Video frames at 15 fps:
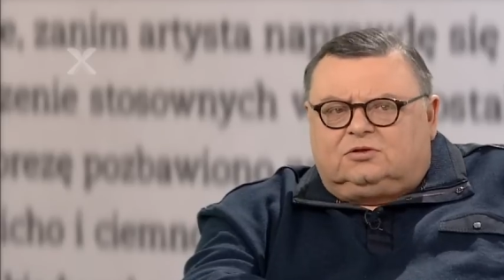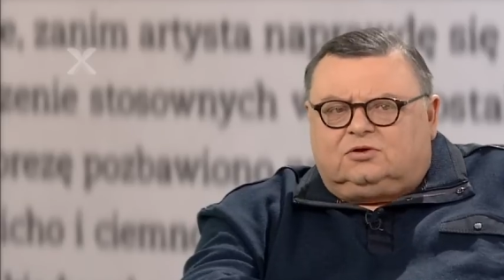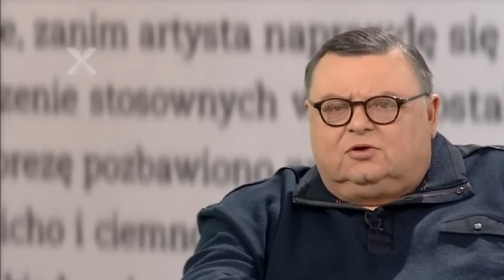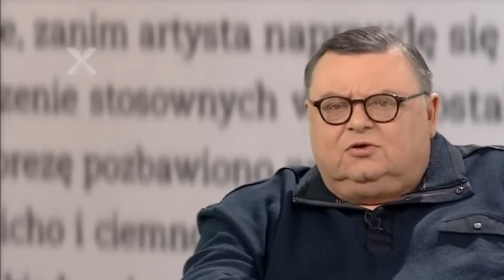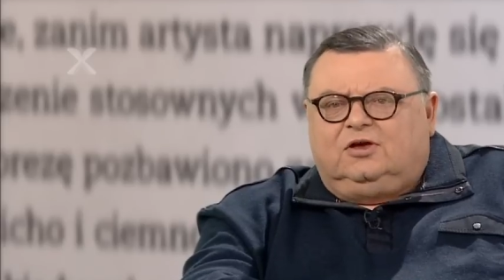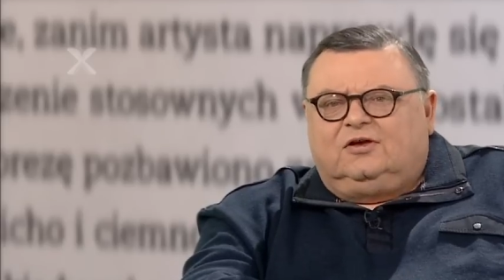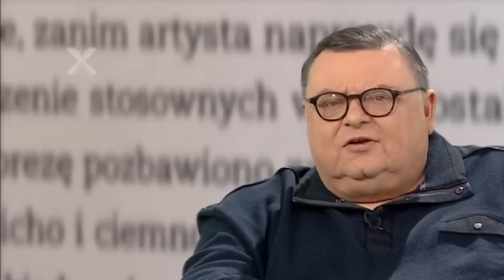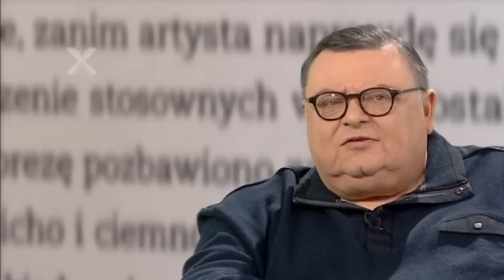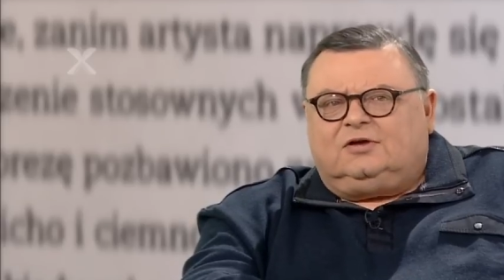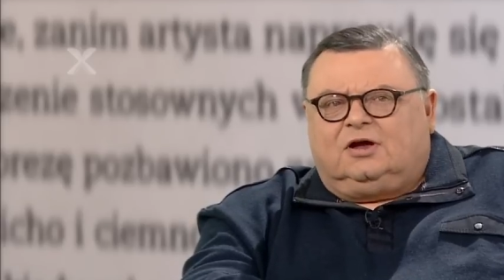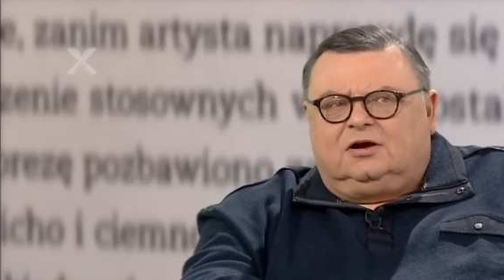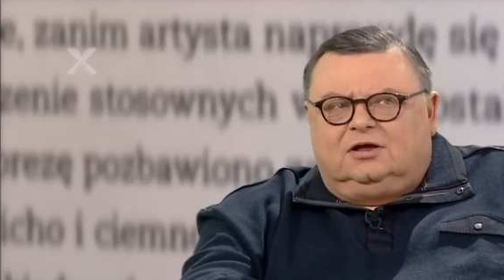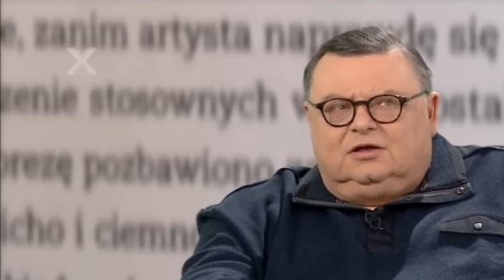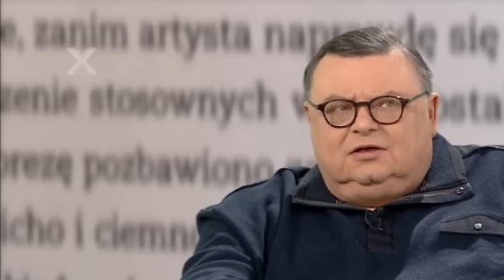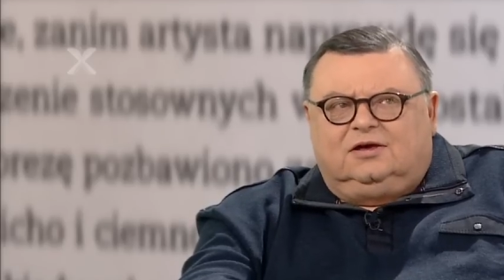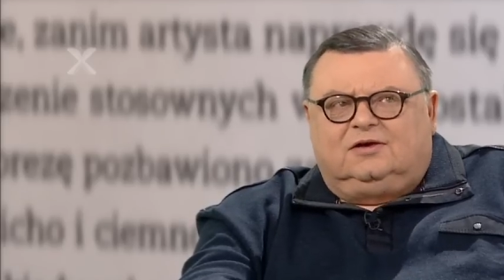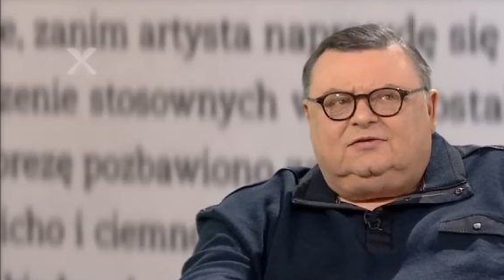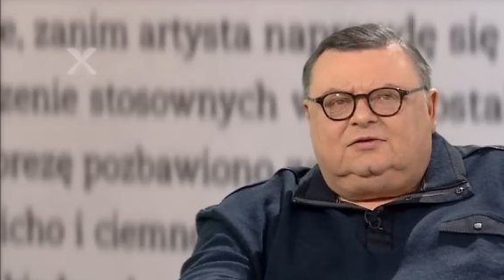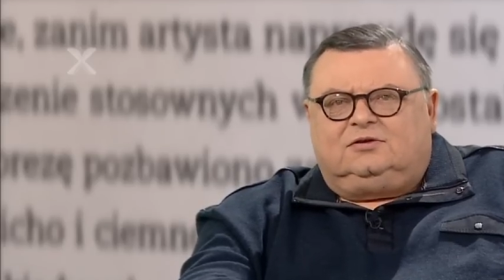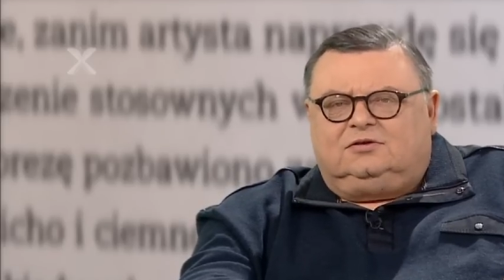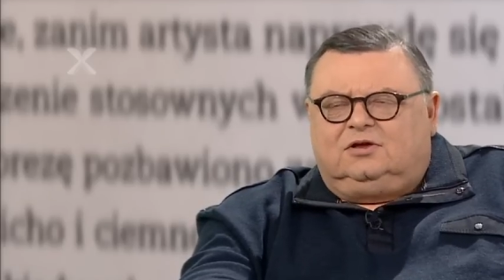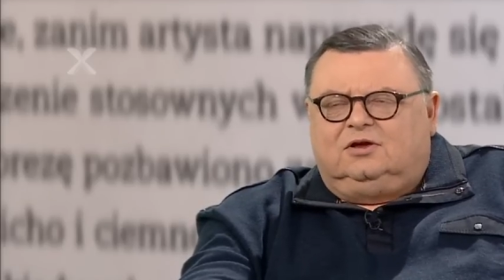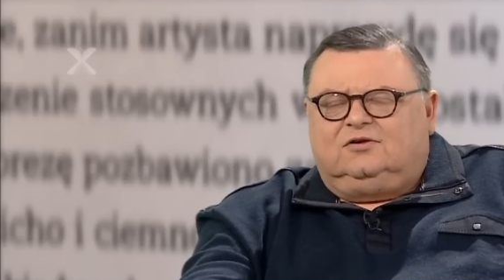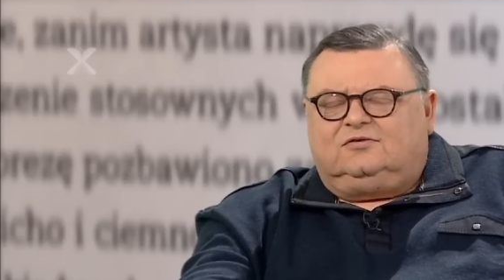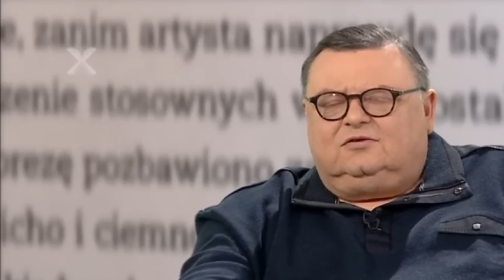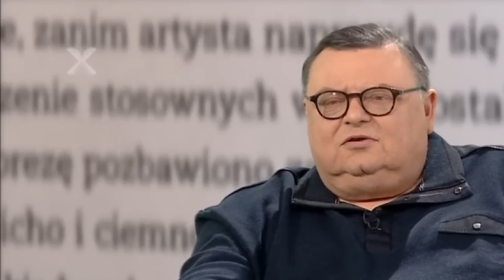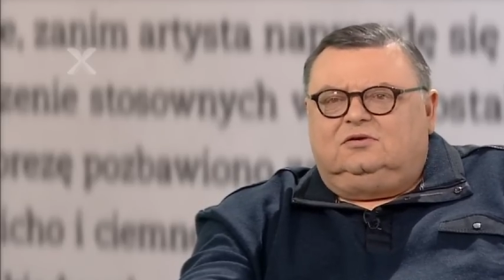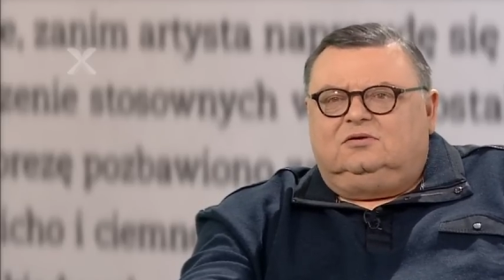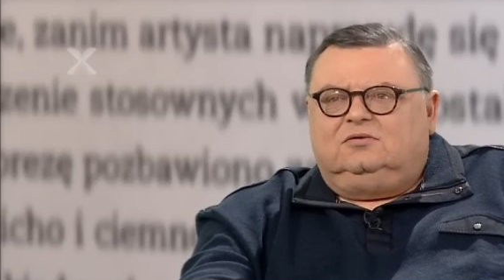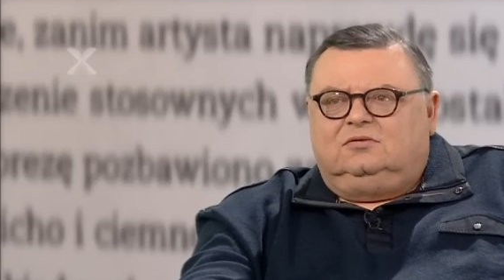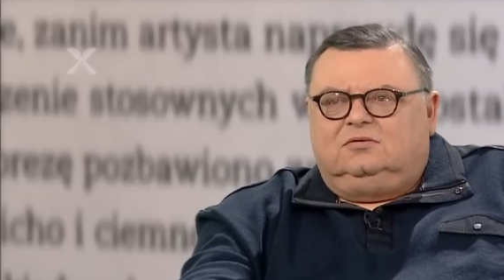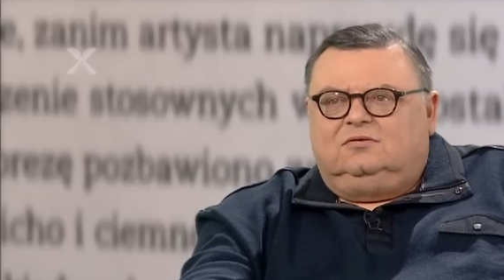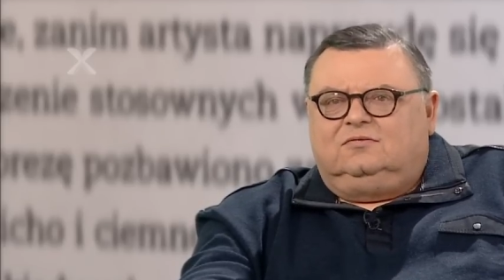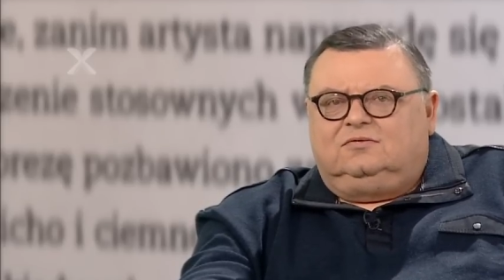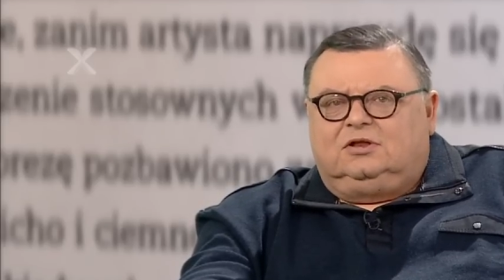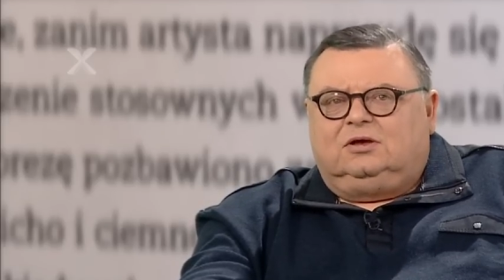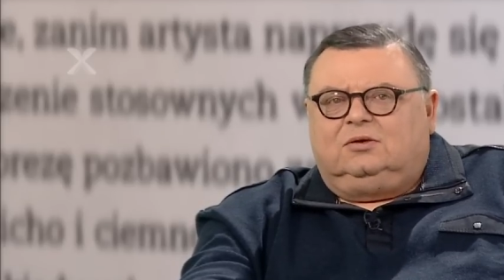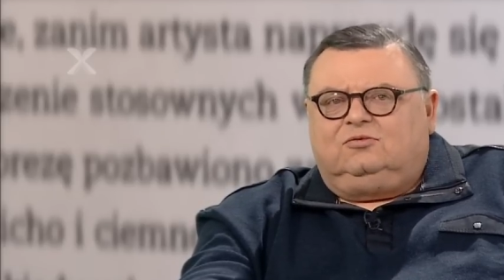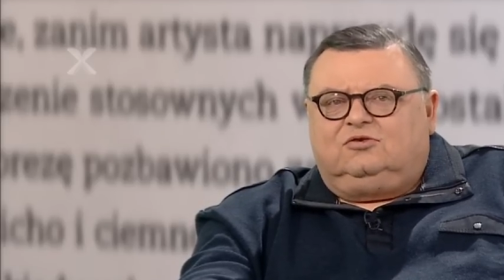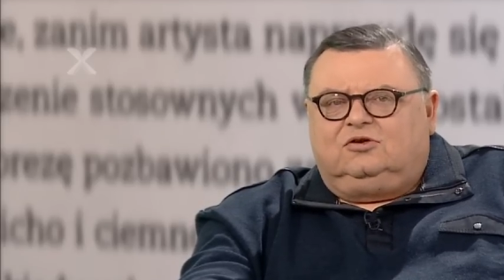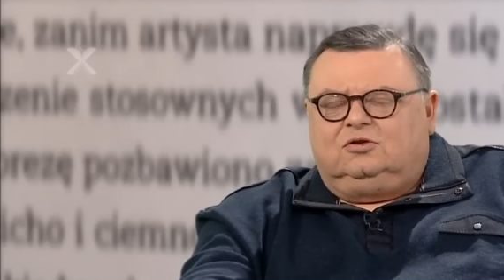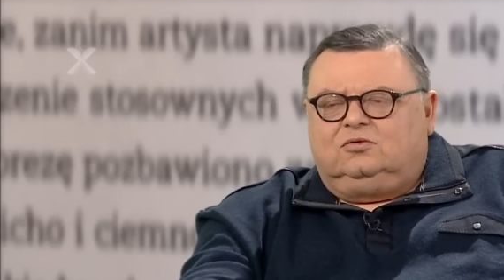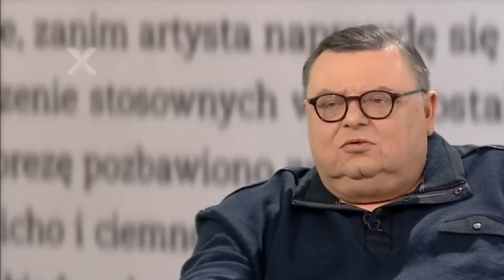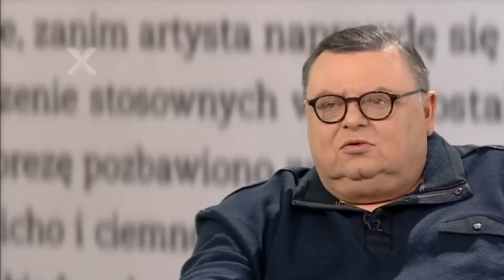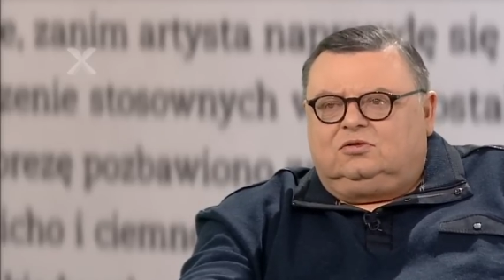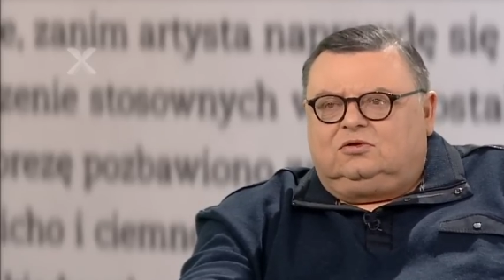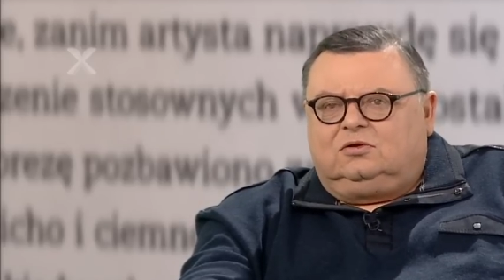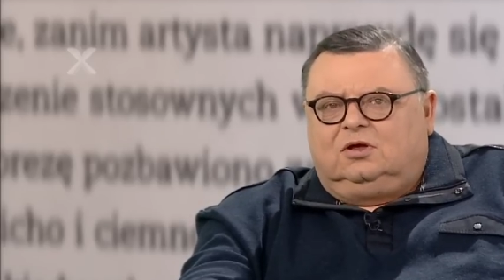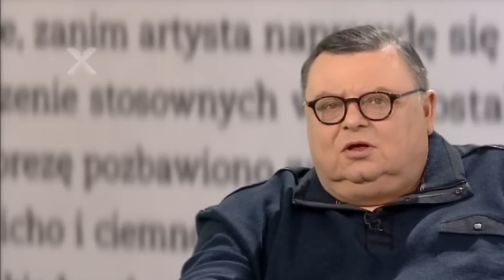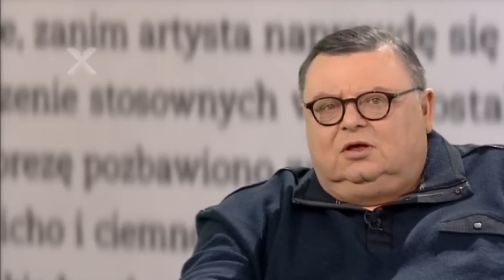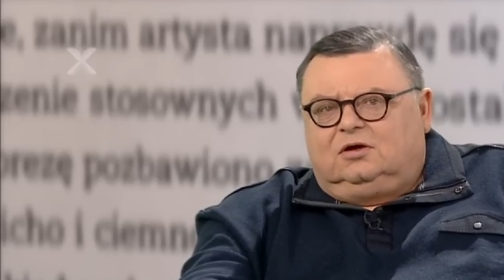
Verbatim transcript: To jest, ale jest też, y, wydaje mi się, nurt,